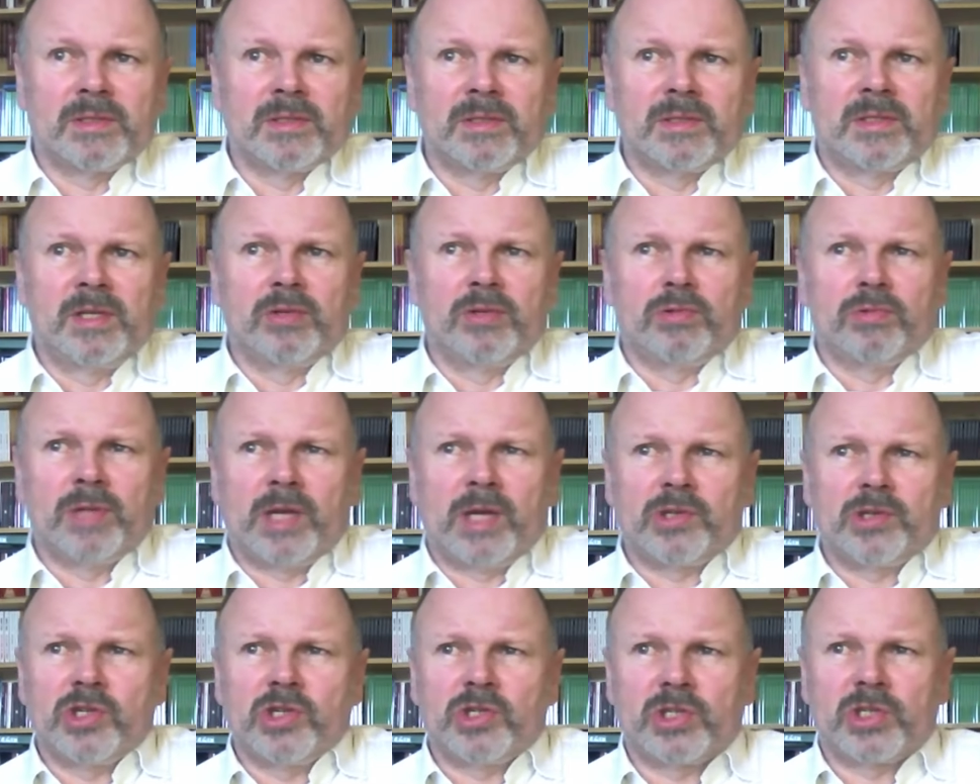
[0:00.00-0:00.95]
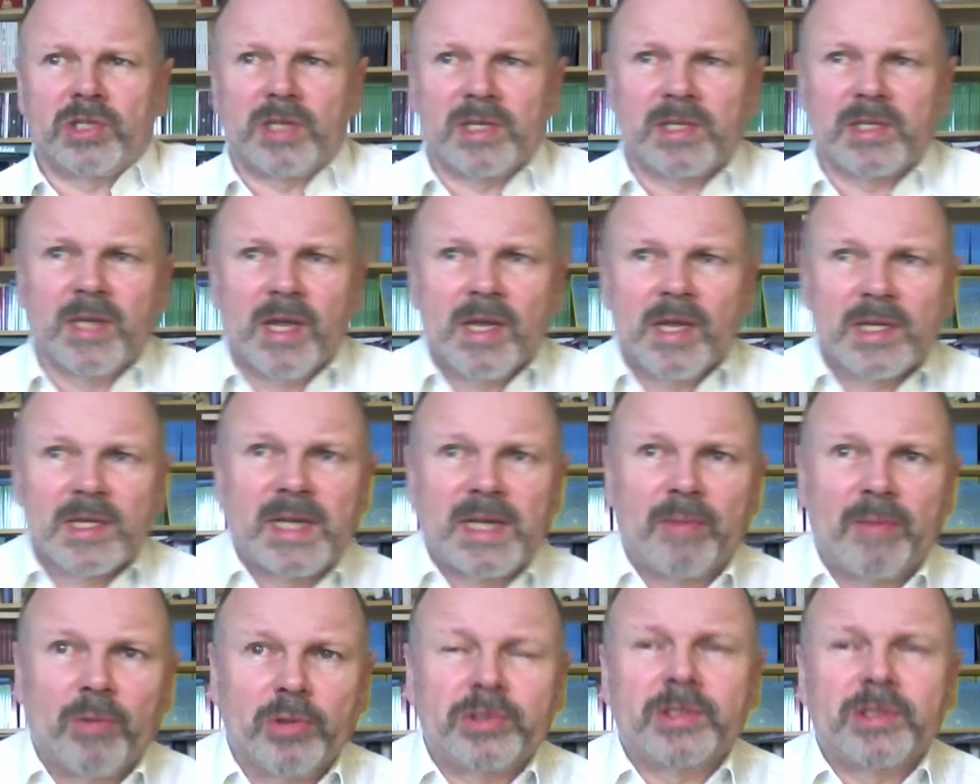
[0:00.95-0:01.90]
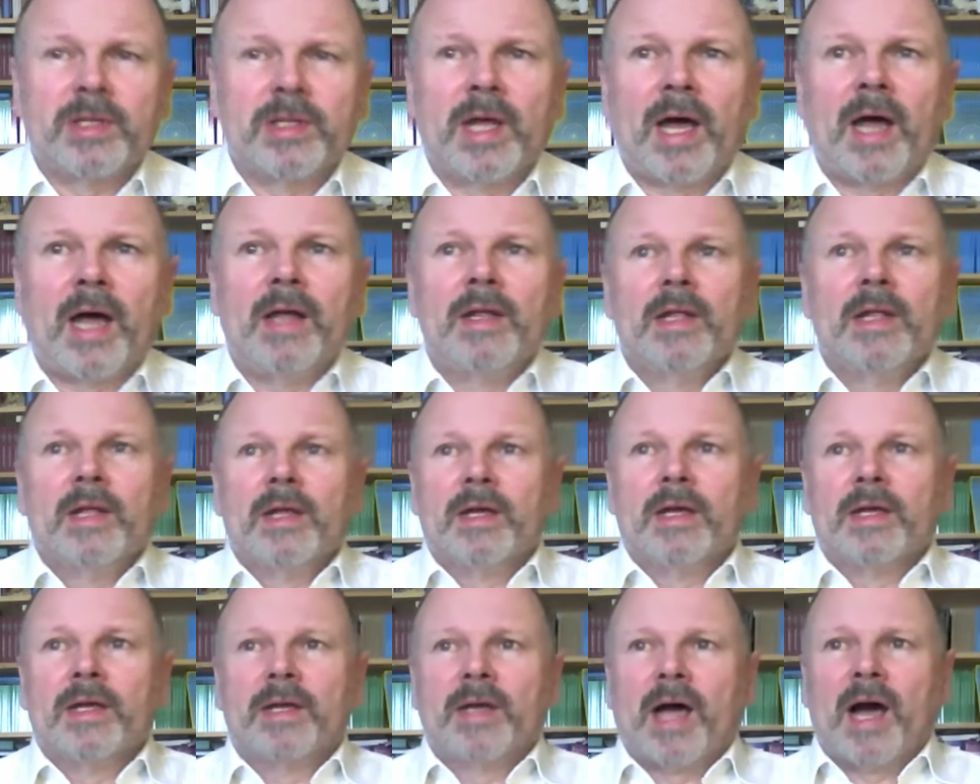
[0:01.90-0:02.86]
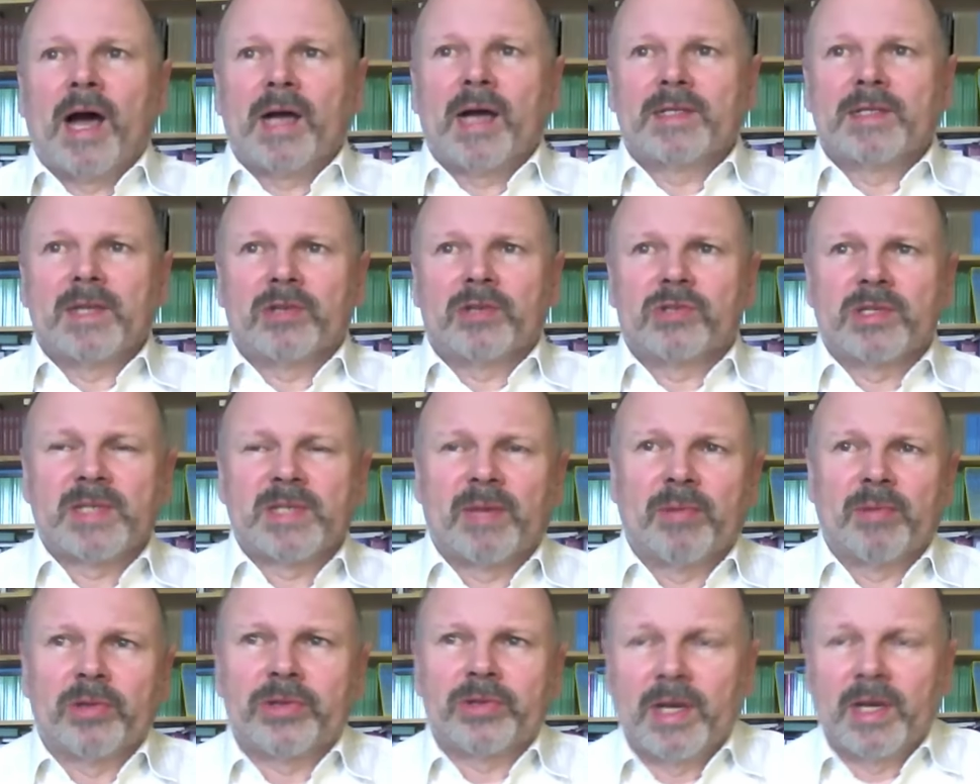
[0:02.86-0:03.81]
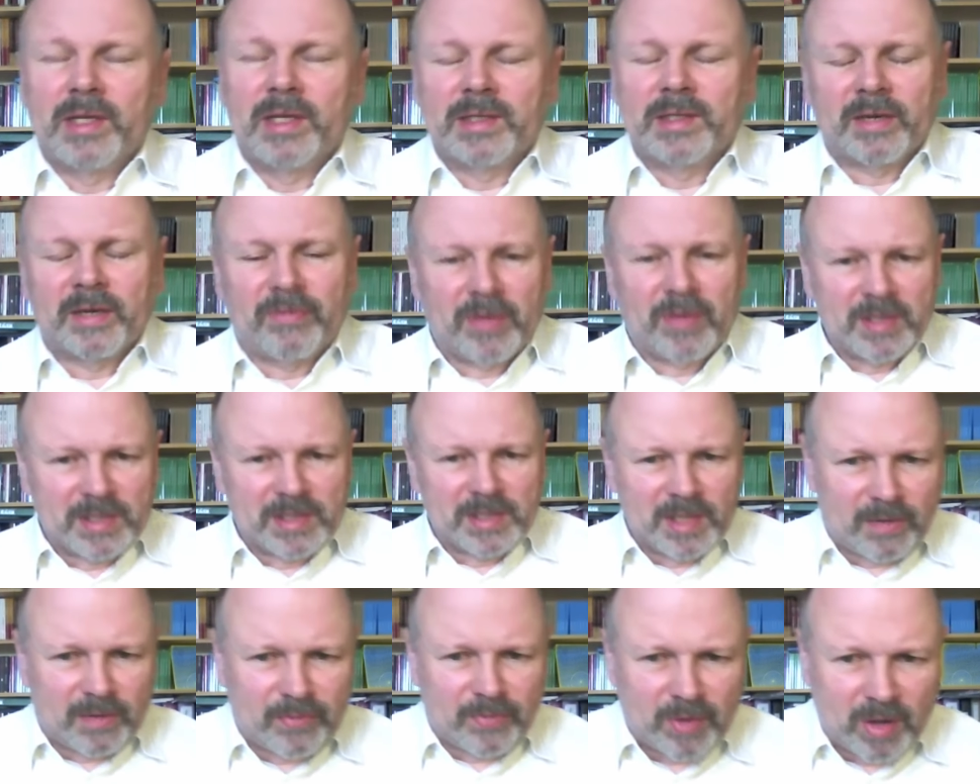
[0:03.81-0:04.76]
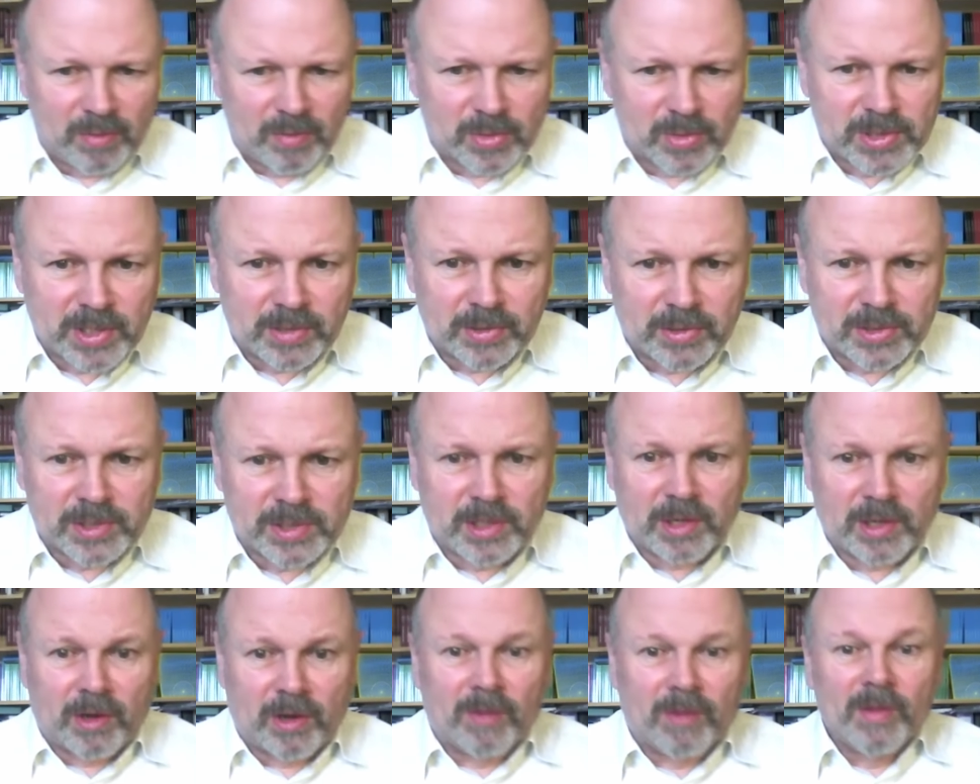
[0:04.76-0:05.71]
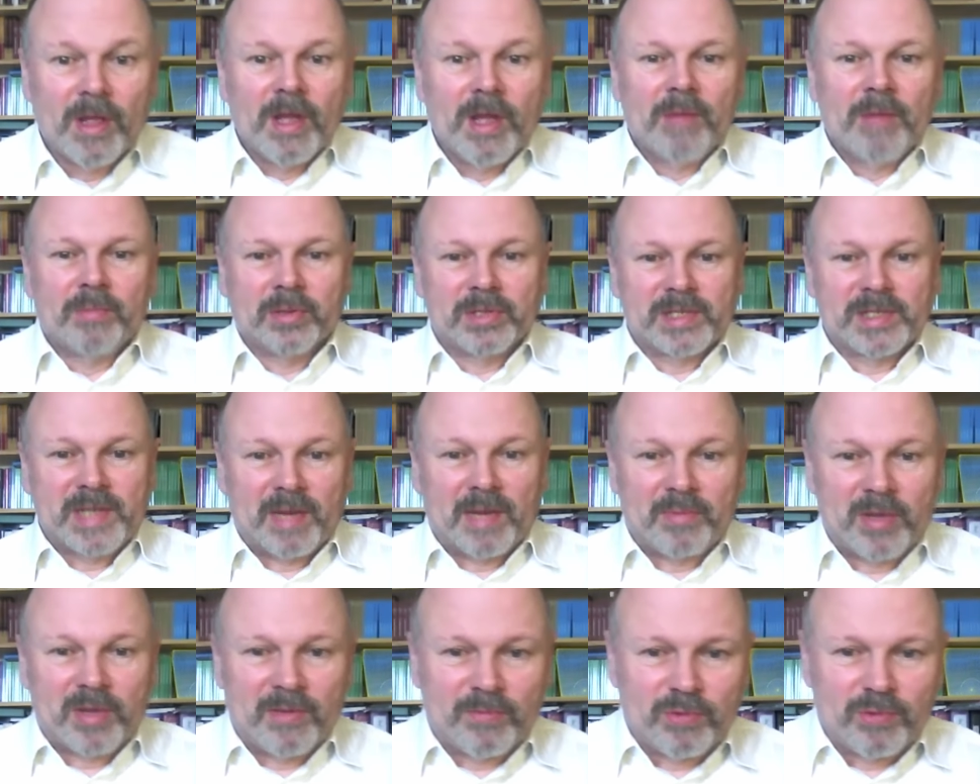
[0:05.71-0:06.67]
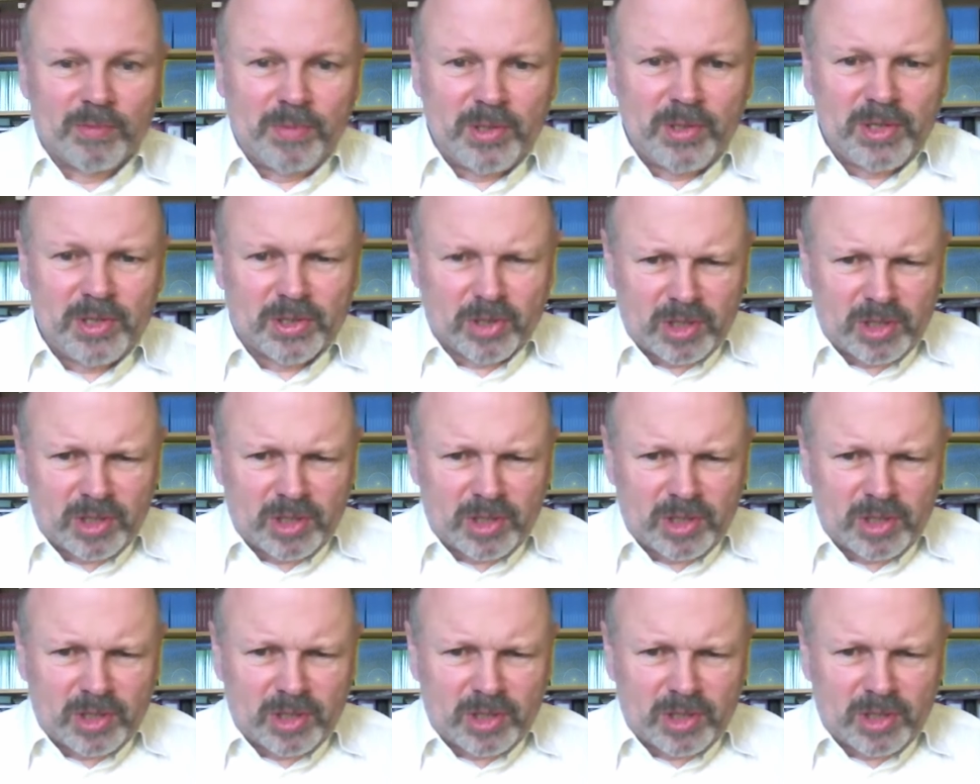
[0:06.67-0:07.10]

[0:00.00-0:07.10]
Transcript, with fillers: Tytuł najczęściej jest Samotna e, akcja czy samotna interwencja Rafała Mosakowskiego pod zamkiem w Lublinie.